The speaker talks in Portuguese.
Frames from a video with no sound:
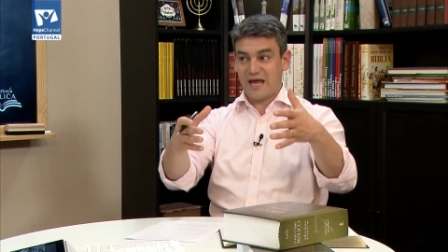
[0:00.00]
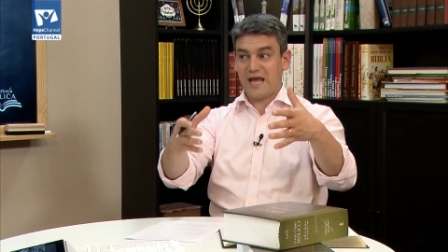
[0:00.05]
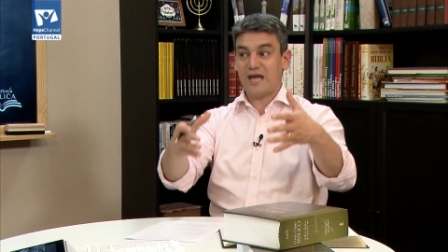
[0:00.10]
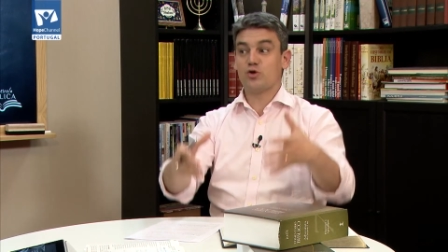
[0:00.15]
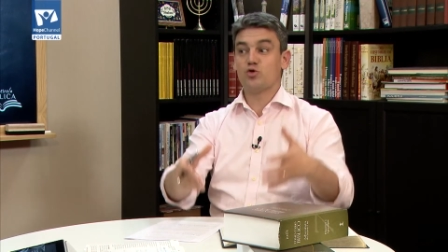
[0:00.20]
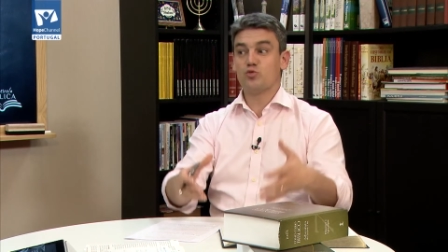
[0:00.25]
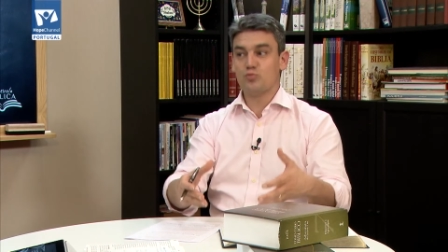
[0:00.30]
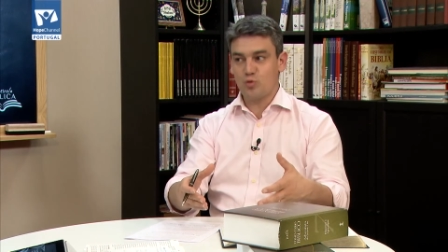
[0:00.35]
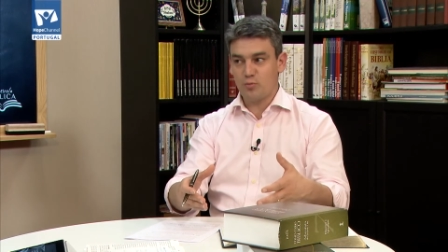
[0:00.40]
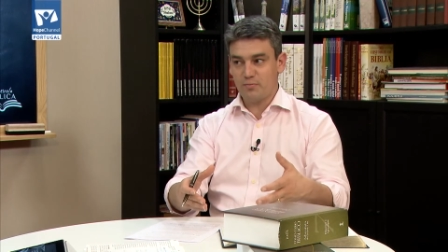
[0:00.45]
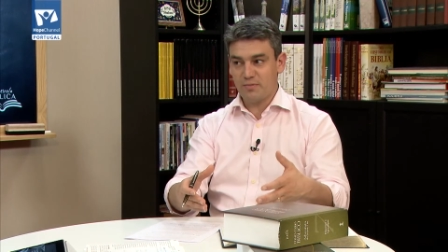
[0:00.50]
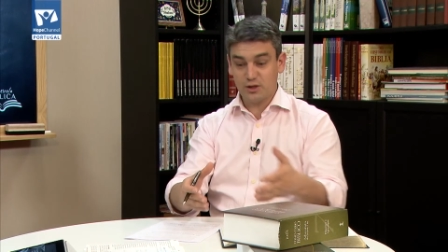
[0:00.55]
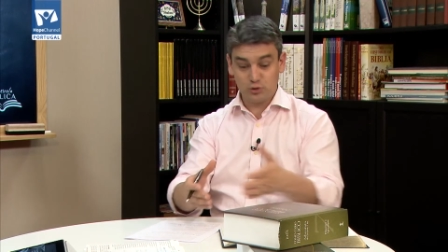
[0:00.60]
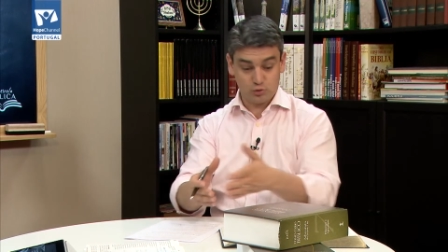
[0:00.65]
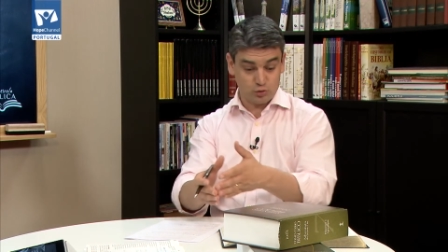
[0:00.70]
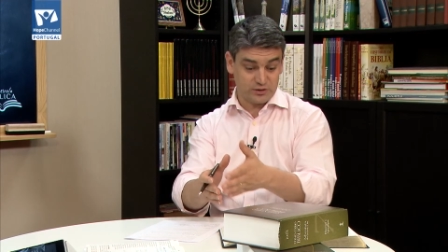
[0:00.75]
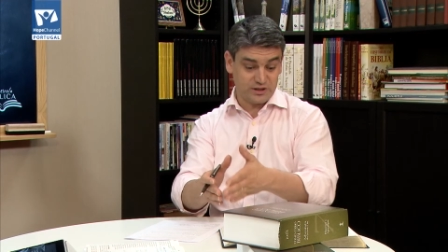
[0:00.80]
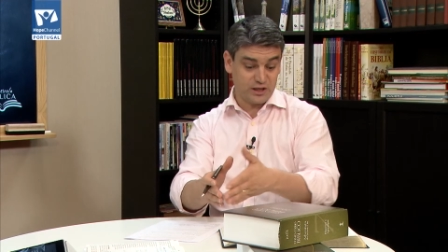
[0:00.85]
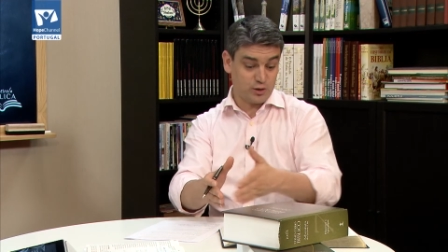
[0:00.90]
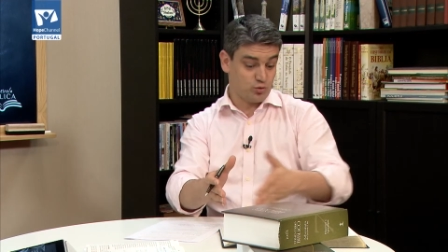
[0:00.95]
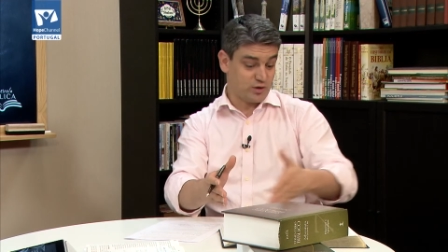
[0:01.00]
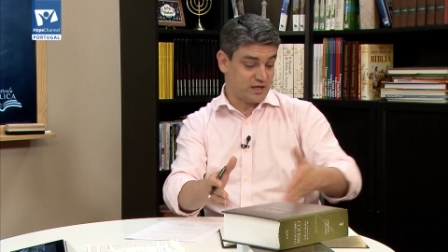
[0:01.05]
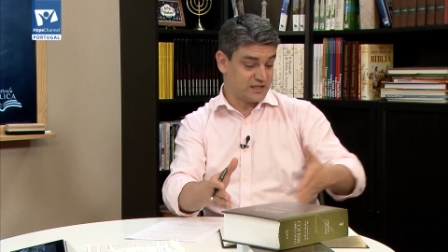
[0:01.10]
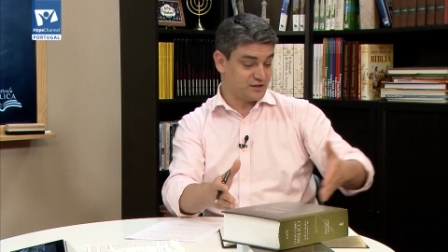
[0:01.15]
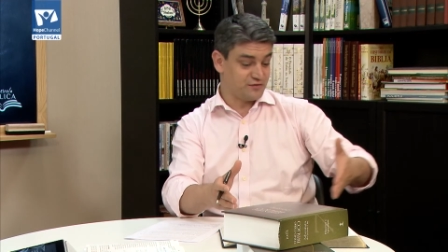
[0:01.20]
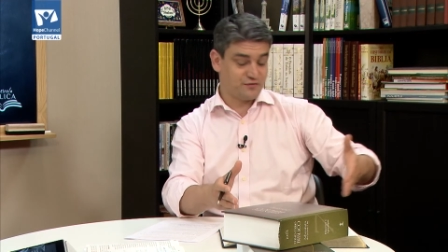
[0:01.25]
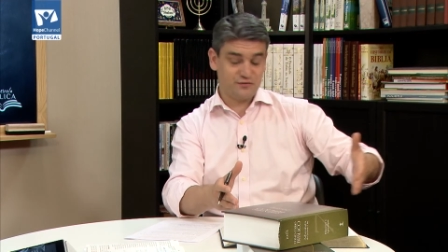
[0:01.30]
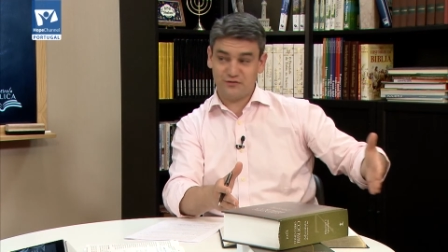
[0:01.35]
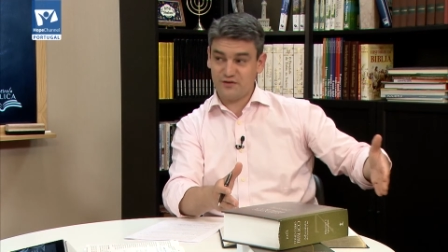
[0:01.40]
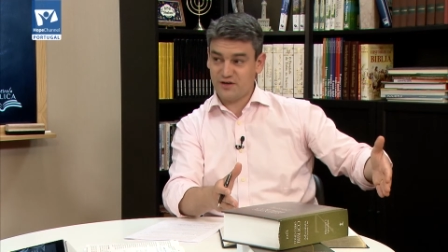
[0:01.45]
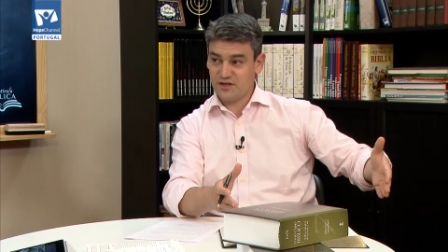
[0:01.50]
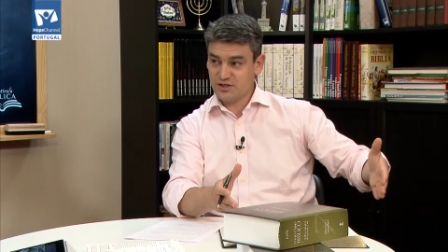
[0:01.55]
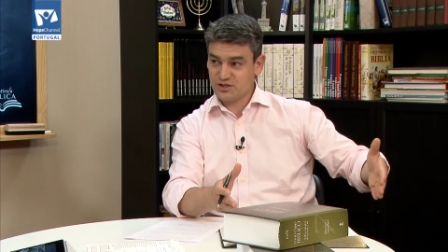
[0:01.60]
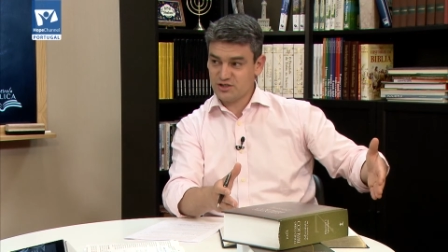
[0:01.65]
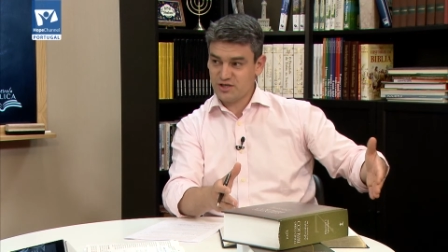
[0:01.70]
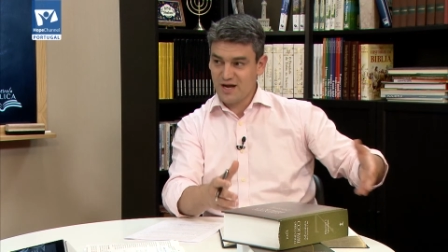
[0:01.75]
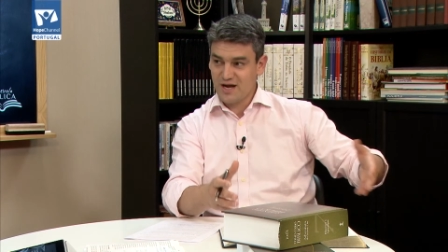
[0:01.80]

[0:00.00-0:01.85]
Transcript: é no momento ou até no que ela fez,